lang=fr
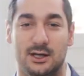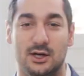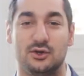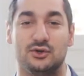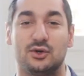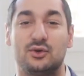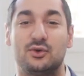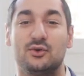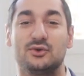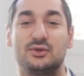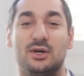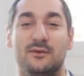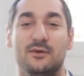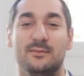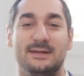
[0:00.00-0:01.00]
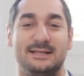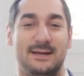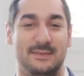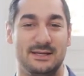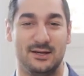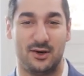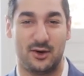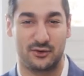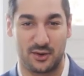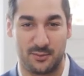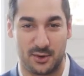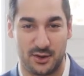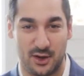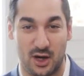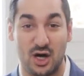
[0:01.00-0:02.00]
Je compte sur vous, mes amis
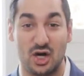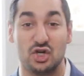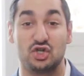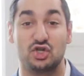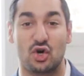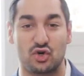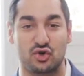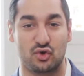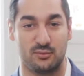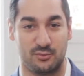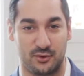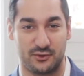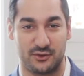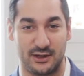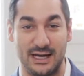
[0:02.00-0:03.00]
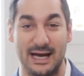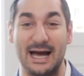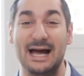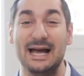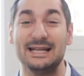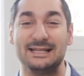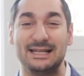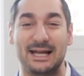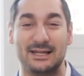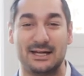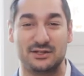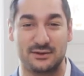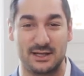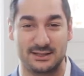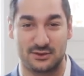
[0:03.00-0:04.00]
entrepreneurs. Changeons le monde,
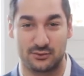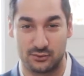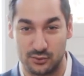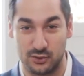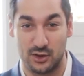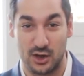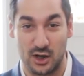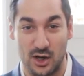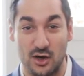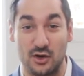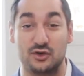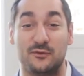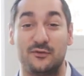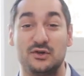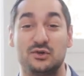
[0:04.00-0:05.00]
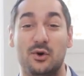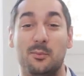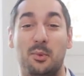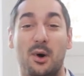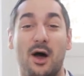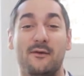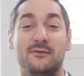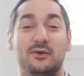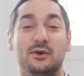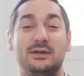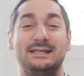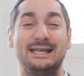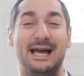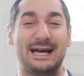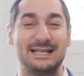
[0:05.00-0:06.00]
internationalisons-nous, faisons preuve de
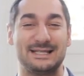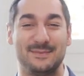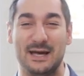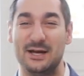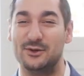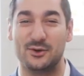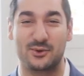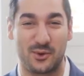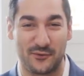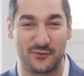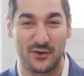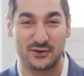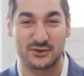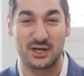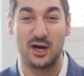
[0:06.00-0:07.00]
charisme et de confiance.